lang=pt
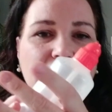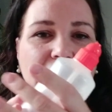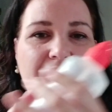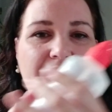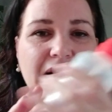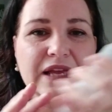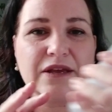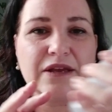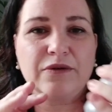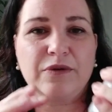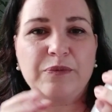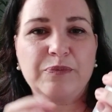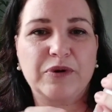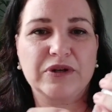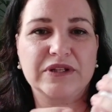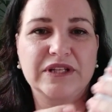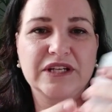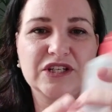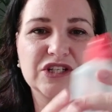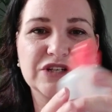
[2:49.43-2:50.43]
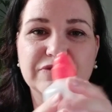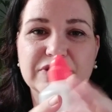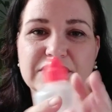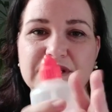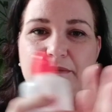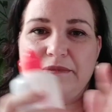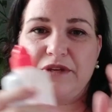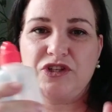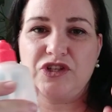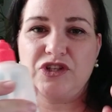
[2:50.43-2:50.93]
Aí o importante é
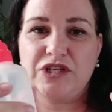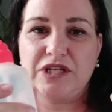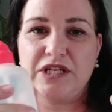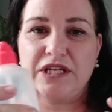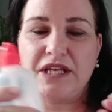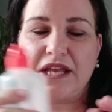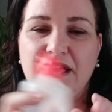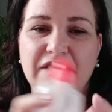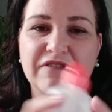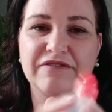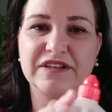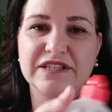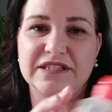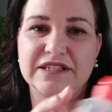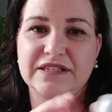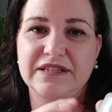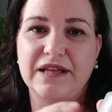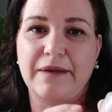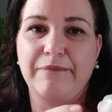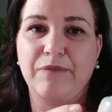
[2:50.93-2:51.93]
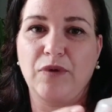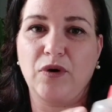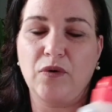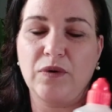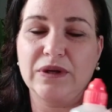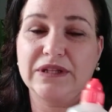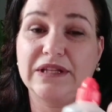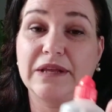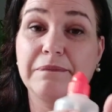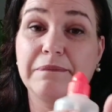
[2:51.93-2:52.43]
você medir, né? Ver se tá
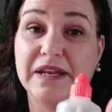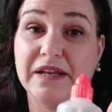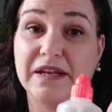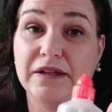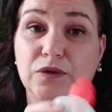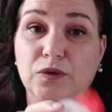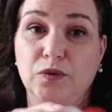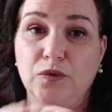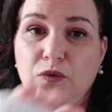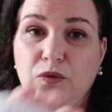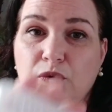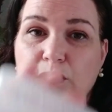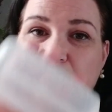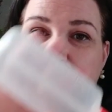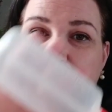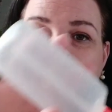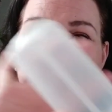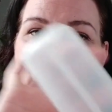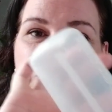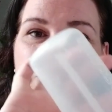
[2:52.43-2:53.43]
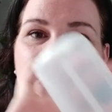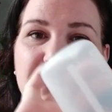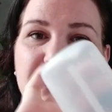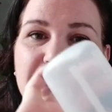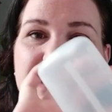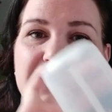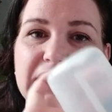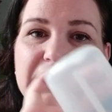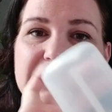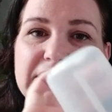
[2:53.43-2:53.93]
bom a temperatura. Pode pôr
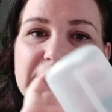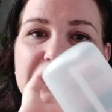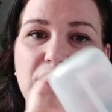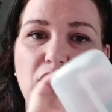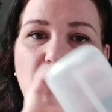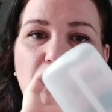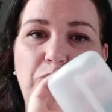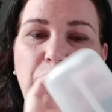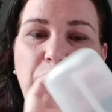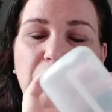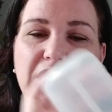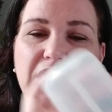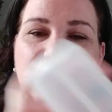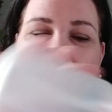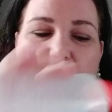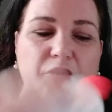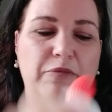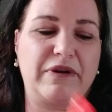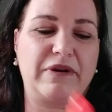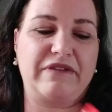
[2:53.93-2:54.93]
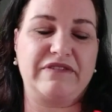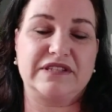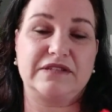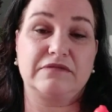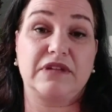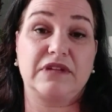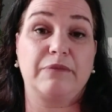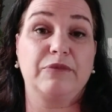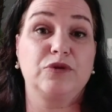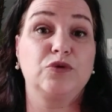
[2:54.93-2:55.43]
aqui assim, ó, um pouquinho, para ver se
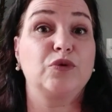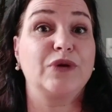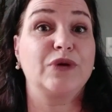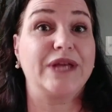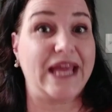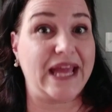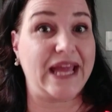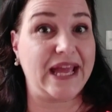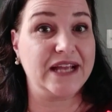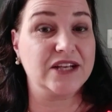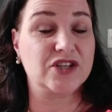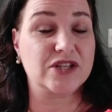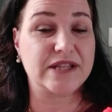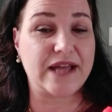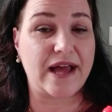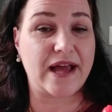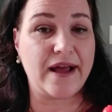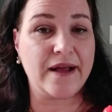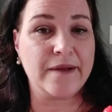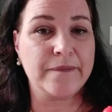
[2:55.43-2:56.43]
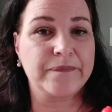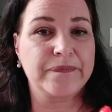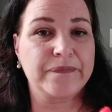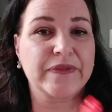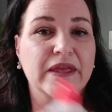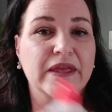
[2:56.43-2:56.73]
não tá muito quente, tá?